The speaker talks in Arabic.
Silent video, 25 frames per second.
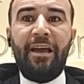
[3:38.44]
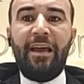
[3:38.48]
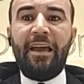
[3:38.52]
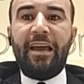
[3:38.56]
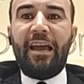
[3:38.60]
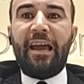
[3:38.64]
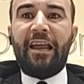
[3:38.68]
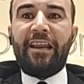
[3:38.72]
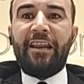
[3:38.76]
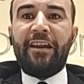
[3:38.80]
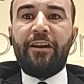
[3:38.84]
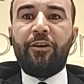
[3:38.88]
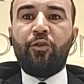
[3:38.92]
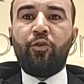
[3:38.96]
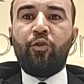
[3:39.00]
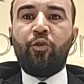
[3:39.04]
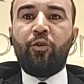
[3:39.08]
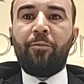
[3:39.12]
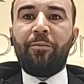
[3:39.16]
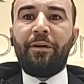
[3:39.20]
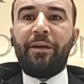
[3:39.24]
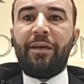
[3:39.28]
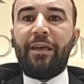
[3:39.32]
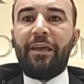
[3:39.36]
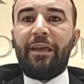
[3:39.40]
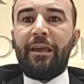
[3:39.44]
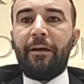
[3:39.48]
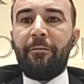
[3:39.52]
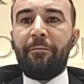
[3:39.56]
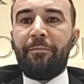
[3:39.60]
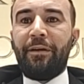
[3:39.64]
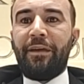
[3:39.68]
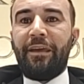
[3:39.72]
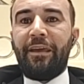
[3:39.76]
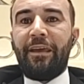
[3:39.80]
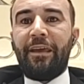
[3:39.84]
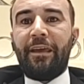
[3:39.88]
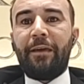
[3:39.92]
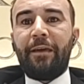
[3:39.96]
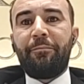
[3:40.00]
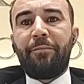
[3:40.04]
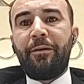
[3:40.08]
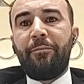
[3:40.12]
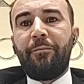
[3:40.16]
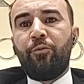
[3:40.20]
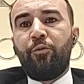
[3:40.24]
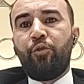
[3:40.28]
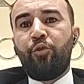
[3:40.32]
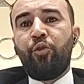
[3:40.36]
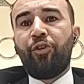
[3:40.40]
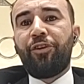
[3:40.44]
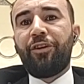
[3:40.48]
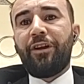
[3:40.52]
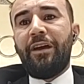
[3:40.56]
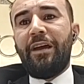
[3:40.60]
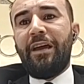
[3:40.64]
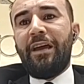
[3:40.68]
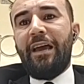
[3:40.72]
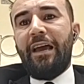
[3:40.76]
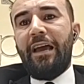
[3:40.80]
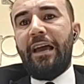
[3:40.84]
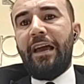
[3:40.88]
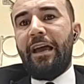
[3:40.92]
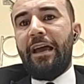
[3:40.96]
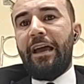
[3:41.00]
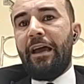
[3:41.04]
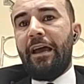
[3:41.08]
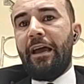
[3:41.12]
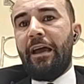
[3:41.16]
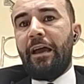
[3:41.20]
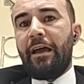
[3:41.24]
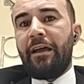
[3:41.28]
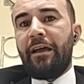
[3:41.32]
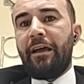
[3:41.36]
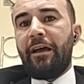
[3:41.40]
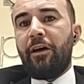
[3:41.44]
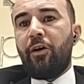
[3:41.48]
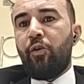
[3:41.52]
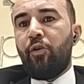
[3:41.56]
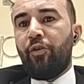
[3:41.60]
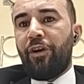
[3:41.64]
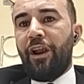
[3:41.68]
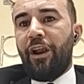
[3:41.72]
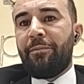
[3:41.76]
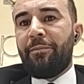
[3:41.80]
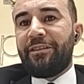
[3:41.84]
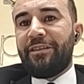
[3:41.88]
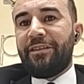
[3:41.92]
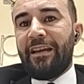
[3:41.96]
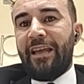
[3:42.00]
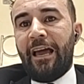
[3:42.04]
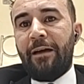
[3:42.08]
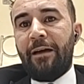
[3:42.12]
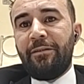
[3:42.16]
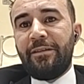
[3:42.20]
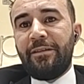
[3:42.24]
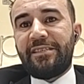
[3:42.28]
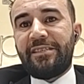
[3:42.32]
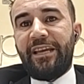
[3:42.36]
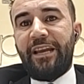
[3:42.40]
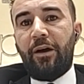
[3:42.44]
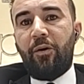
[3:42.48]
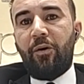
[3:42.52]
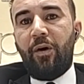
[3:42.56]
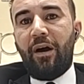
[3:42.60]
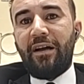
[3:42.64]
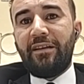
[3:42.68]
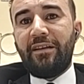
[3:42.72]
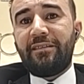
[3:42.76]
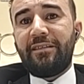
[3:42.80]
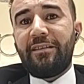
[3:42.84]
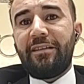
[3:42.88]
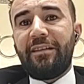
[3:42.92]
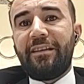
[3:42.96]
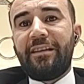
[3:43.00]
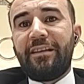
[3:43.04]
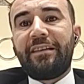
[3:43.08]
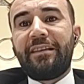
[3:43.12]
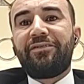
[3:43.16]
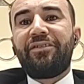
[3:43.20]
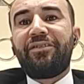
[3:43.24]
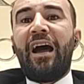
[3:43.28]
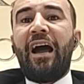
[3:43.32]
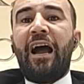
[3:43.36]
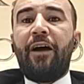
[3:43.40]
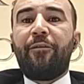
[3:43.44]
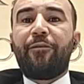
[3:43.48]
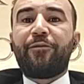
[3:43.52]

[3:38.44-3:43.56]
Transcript: خلينا نقول بمرور آه، قرابه الخمس سنوات ضعف